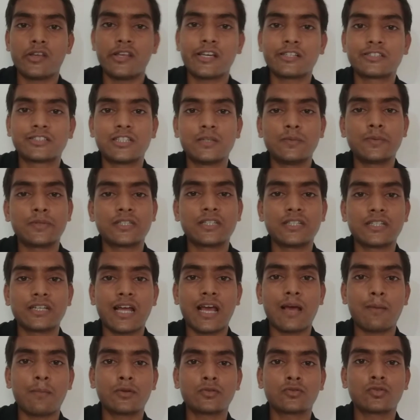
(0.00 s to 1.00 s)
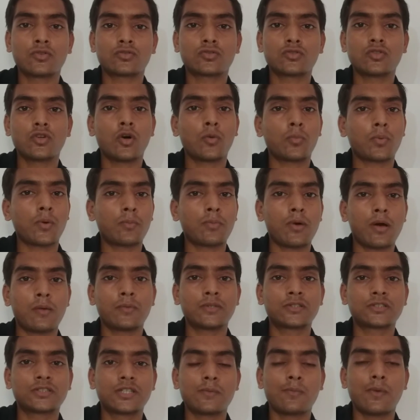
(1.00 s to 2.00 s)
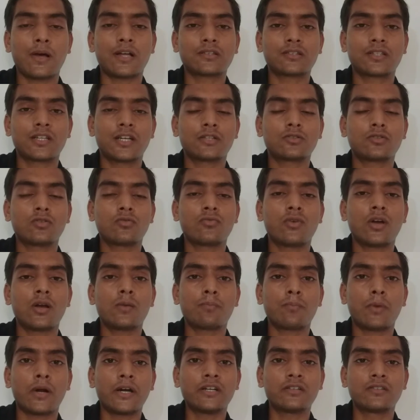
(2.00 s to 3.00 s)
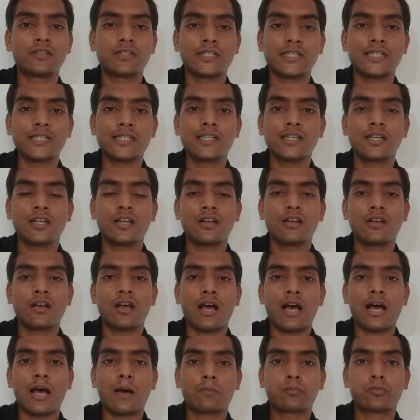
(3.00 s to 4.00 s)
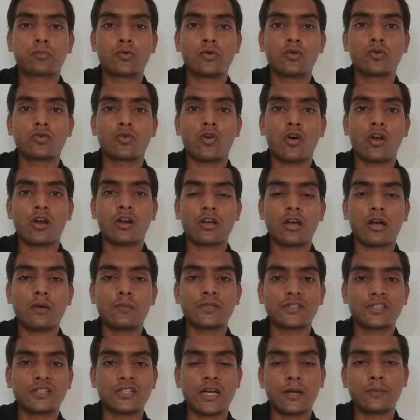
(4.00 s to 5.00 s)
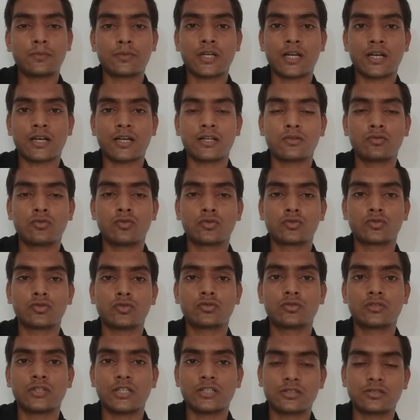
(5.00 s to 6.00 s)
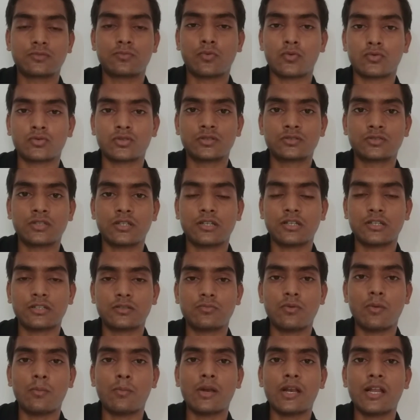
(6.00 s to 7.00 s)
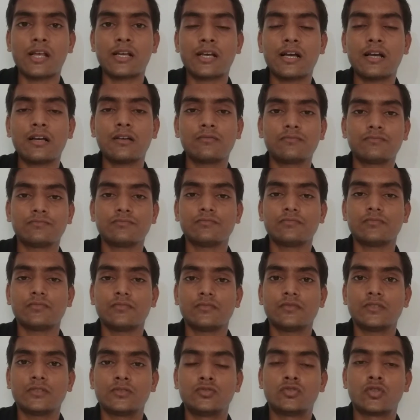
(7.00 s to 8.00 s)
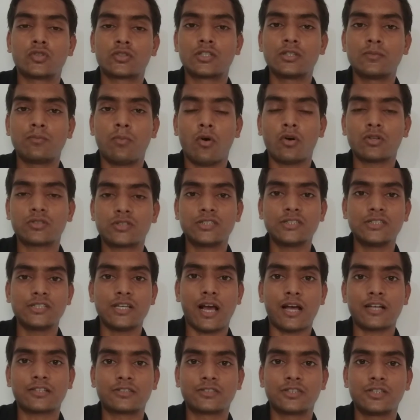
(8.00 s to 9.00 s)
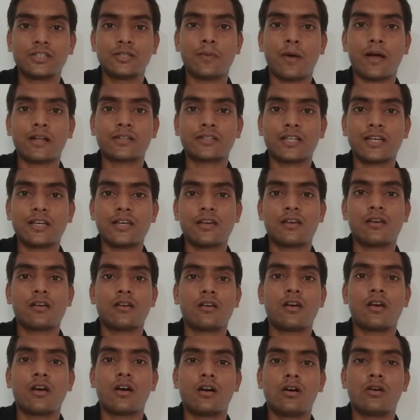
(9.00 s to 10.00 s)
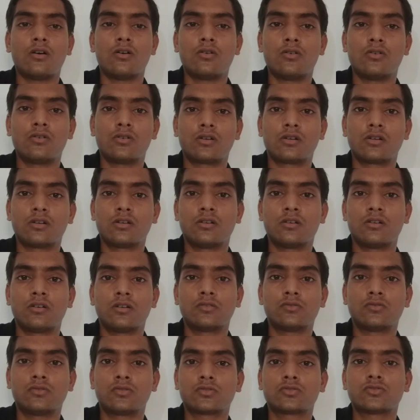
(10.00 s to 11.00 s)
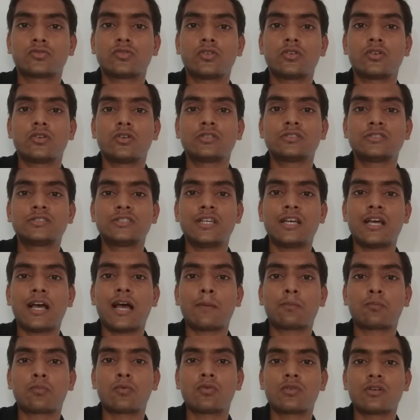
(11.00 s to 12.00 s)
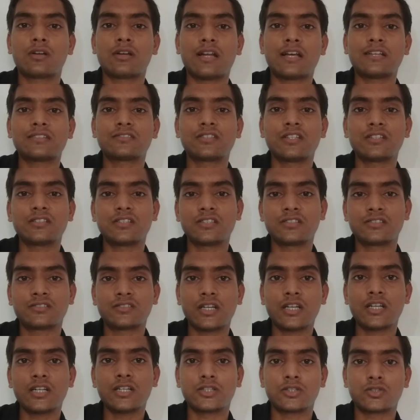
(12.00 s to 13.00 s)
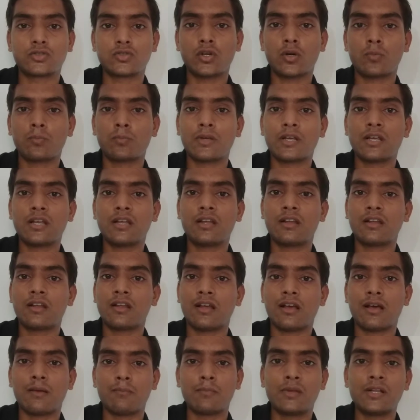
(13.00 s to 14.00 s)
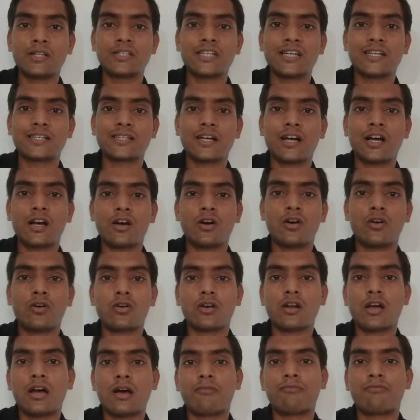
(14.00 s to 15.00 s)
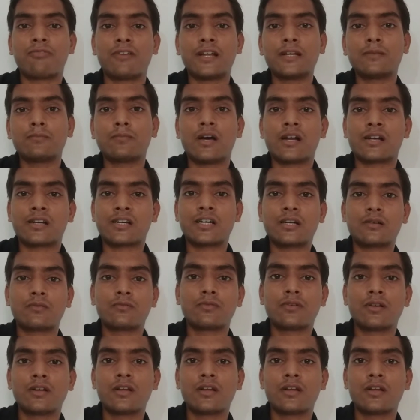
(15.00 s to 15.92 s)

एक जीबी की रैम है दोस्तों और परफॉर्मेंस की बात करें तो 1.3 आपको कॉलकॉम स्नैपड्रैगन 210 प्रोसेसर इसमें मिलेगा जो कि बहुत ही अच्छी बात है और दोस्तों ये आपको रिलायंस के डिजिटल स्टोर पे मिल जाएगा और ऑफलाइन मार्केट